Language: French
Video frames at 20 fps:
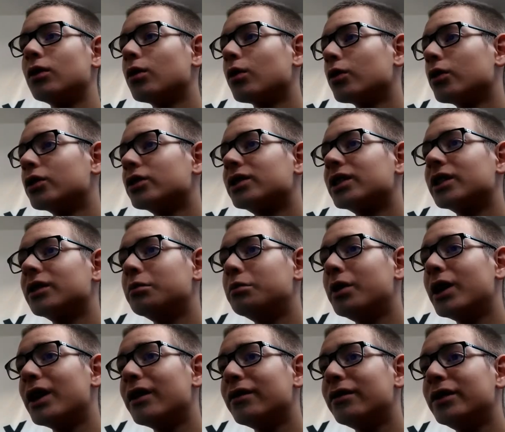on a cette
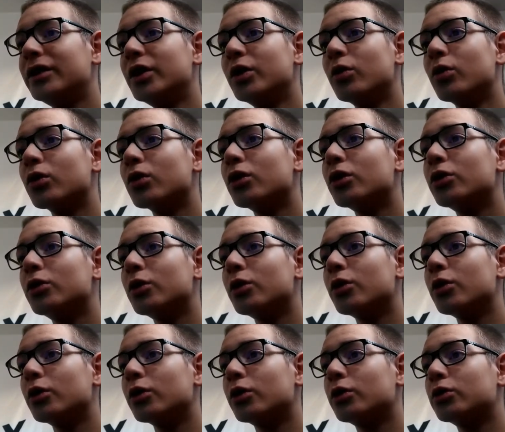belle vidéo là de